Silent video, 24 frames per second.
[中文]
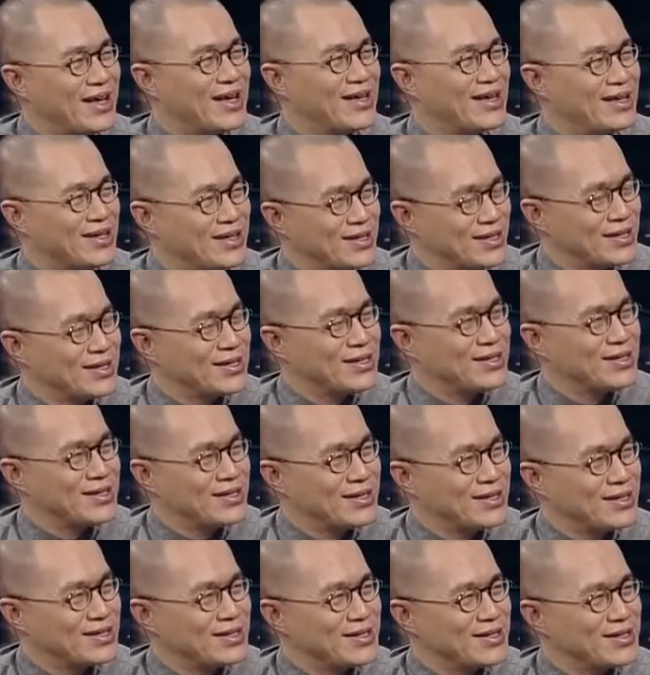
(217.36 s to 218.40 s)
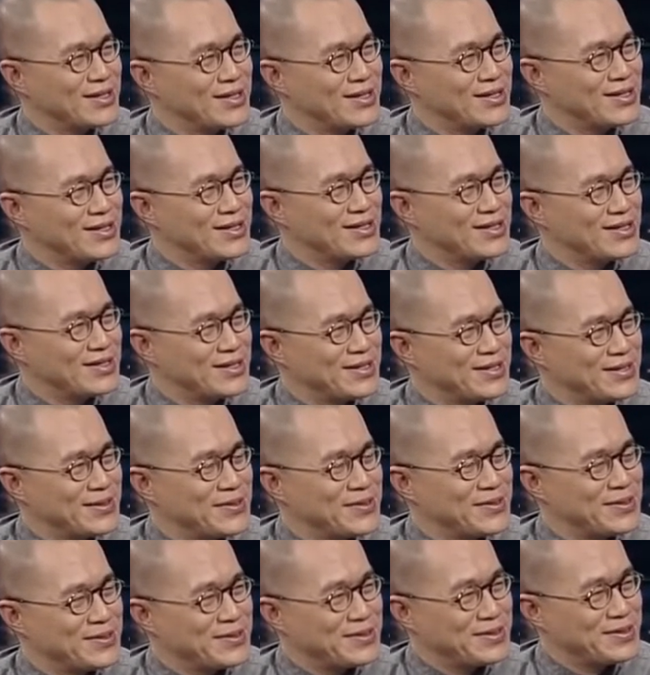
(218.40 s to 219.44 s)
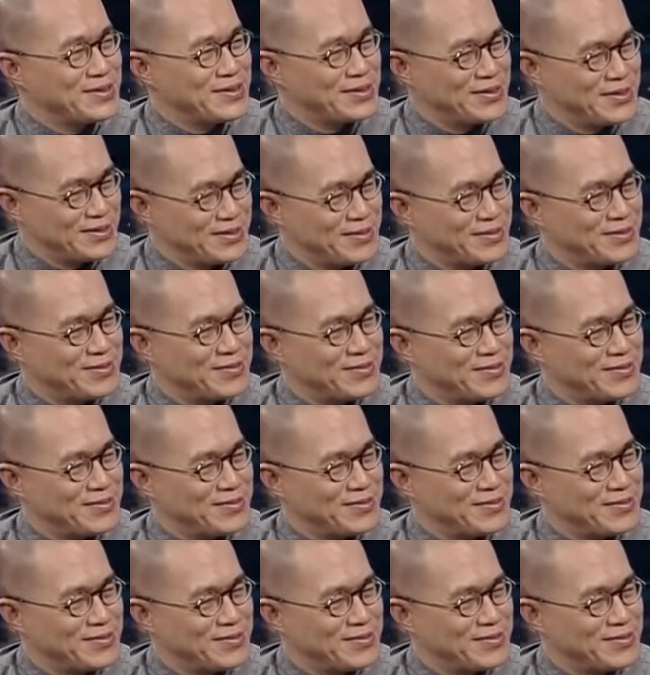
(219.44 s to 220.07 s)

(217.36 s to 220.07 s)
夸我一把啊。然后呢，他你看他